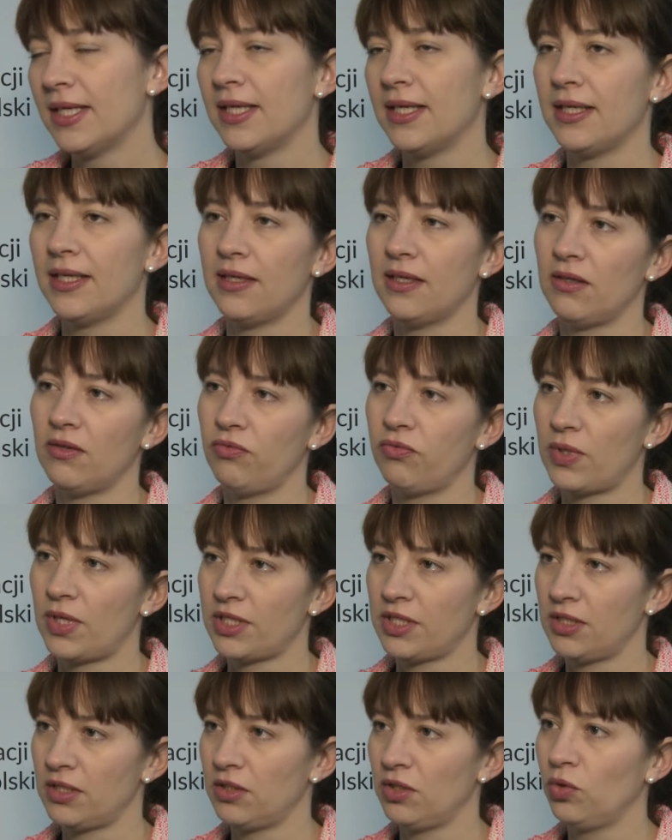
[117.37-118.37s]
e,
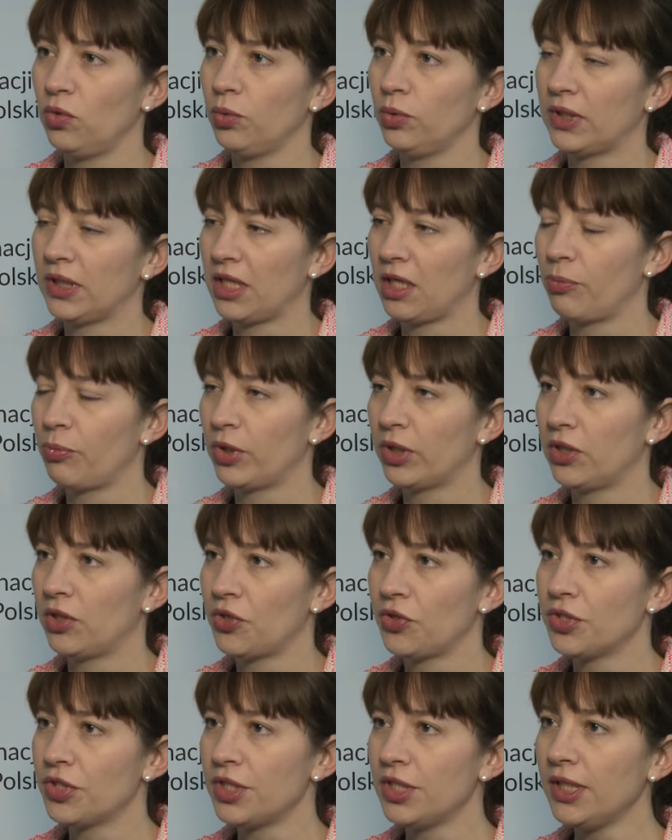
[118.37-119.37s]
właśnie z tytułu takiej
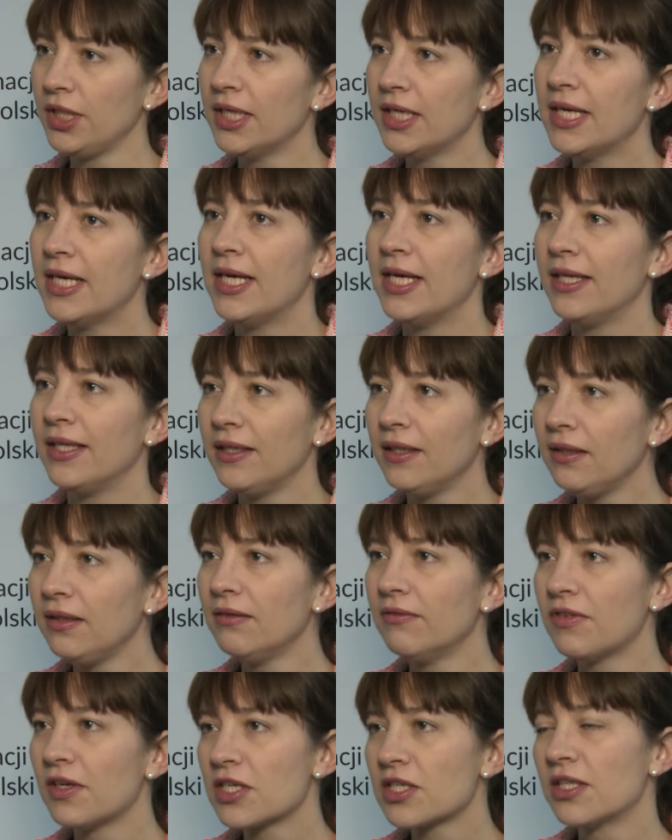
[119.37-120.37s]
płatności.
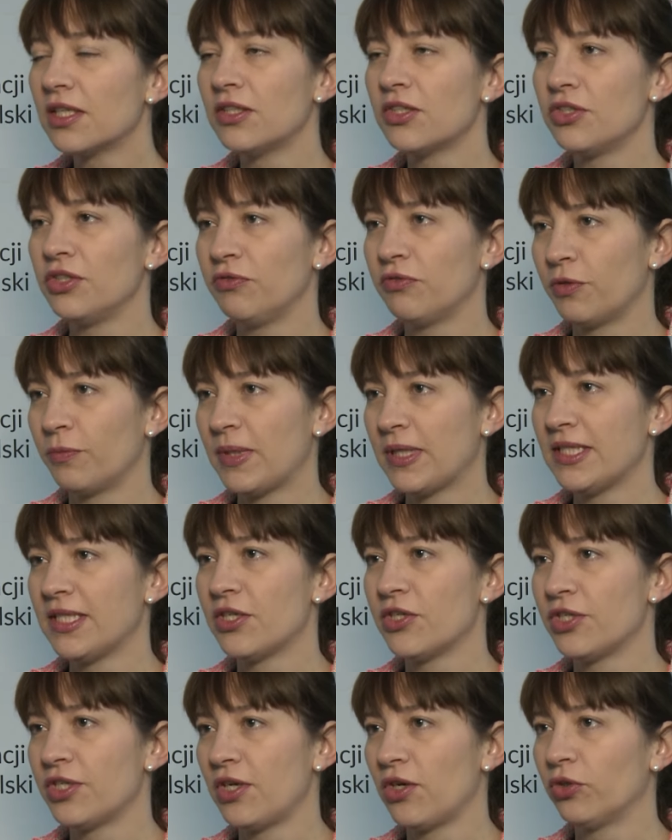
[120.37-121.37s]
I ważna też
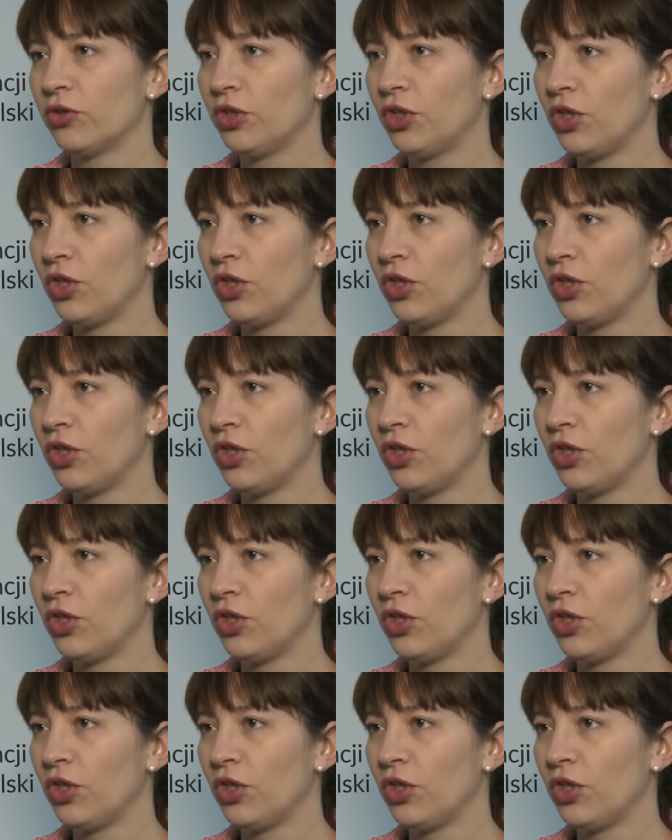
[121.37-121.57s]
informacja, że od